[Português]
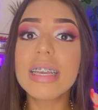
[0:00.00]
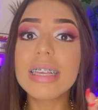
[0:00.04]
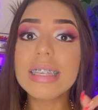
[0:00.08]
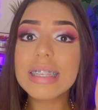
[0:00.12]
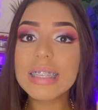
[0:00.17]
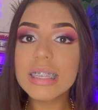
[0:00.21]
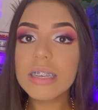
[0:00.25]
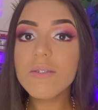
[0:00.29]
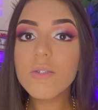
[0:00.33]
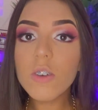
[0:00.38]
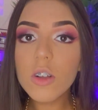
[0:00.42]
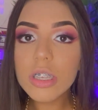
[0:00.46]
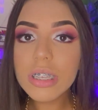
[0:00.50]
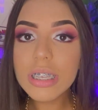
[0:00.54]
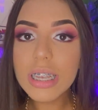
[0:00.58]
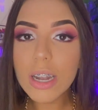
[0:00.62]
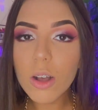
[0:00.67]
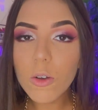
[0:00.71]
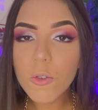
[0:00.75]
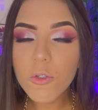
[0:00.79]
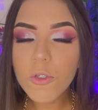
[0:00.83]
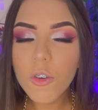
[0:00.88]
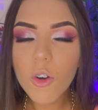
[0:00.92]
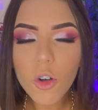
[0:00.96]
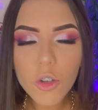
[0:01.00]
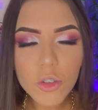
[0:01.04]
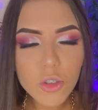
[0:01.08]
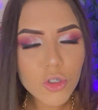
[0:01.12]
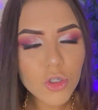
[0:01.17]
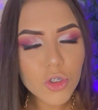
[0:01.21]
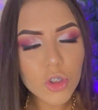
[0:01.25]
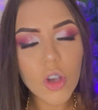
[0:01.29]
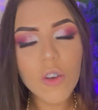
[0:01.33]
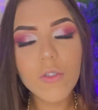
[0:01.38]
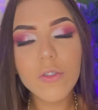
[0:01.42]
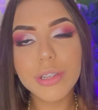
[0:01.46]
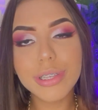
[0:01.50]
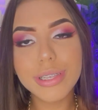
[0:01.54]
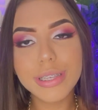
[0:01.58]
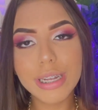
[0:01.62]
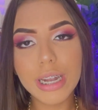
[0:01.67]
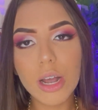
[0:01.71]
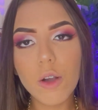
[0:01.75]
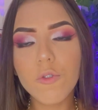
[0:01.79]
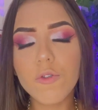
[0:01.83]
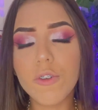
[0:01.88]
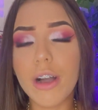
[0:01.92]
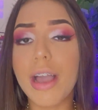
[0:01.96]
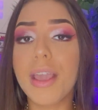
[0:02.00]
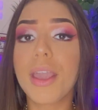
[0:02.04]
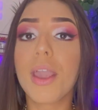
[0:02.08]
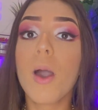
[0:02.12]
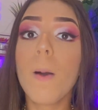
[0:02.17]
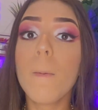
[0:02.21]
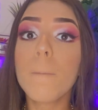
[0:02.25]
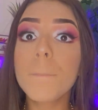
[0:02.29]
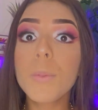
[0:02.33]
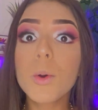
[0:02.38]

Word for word: E se você não for, só você não vai.